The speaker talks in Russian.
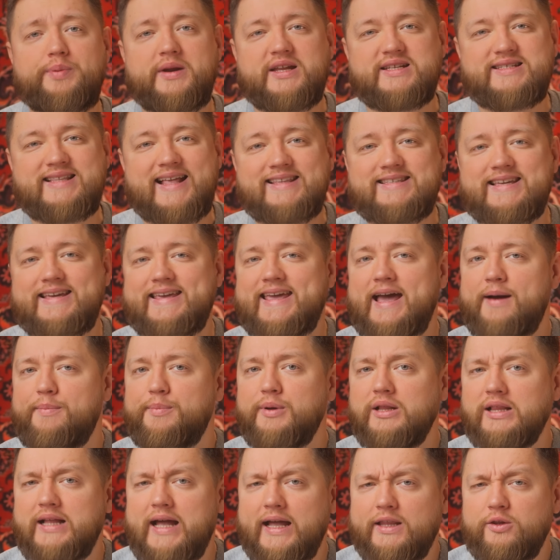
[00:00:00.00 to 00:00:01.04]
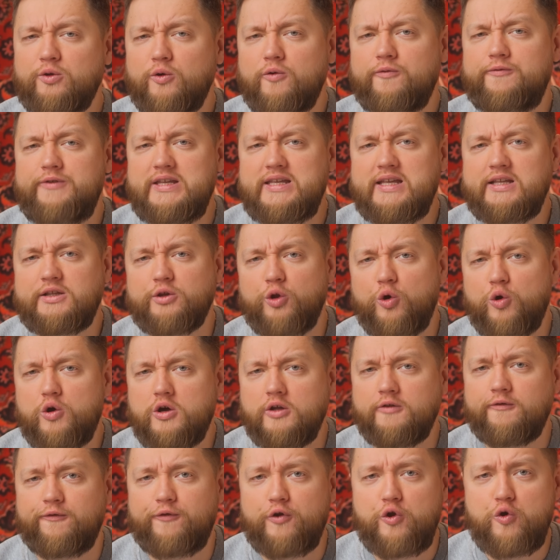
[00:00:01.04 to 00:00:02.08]
признаться, я был готов видеть
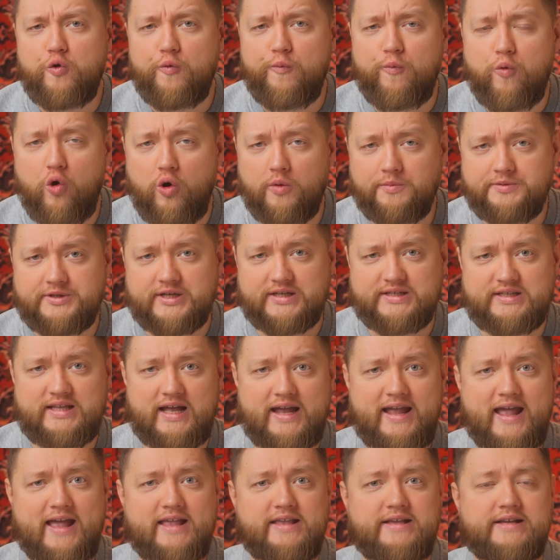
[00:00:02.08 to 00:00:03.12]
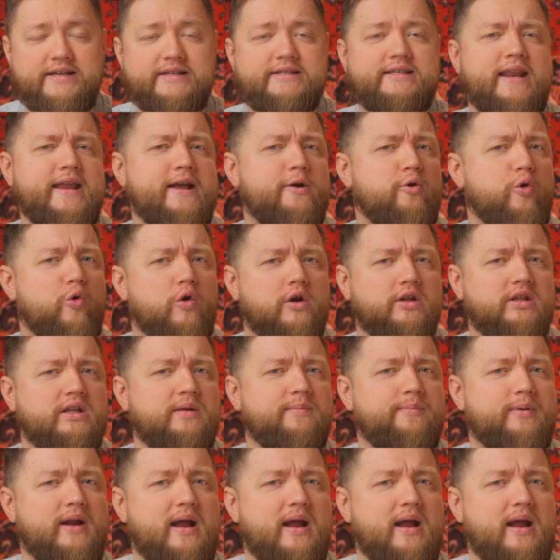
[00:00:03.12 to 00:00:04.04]
Логан в любом состоянии, с рекордным